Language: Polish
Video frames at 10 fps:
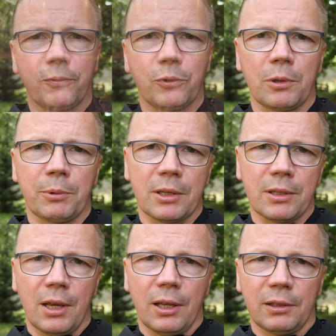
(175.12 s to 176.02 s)
w którym
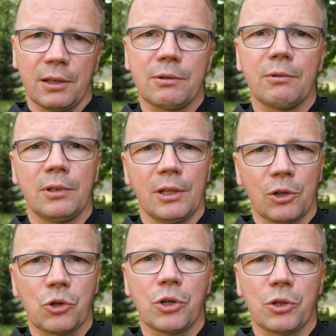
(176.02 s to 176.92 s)
jest ten słynny
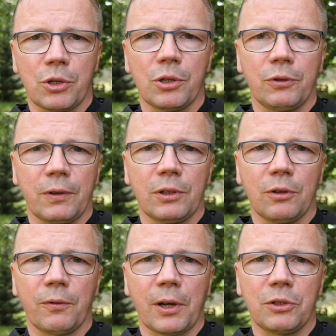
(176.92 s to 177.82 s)
krzyż
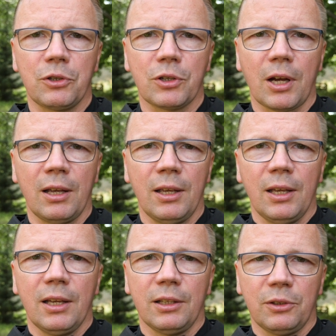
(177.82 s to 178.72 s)
świętego Franciszka,
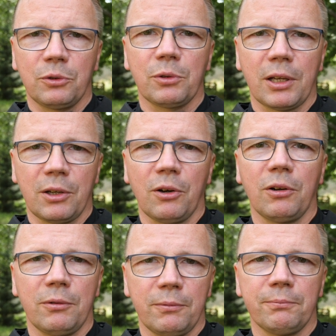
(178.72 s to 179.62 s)
do
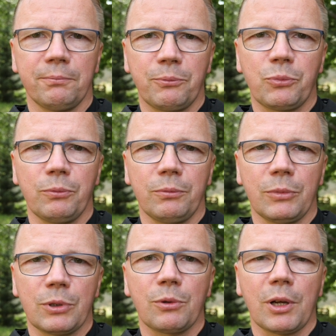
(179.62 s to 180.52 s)
którego,
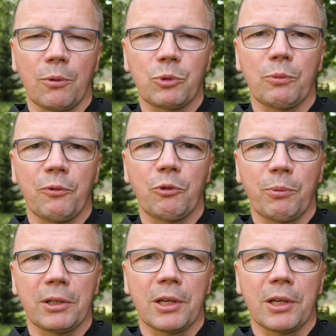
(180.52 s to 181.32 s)
mm, z którego przemówił Pan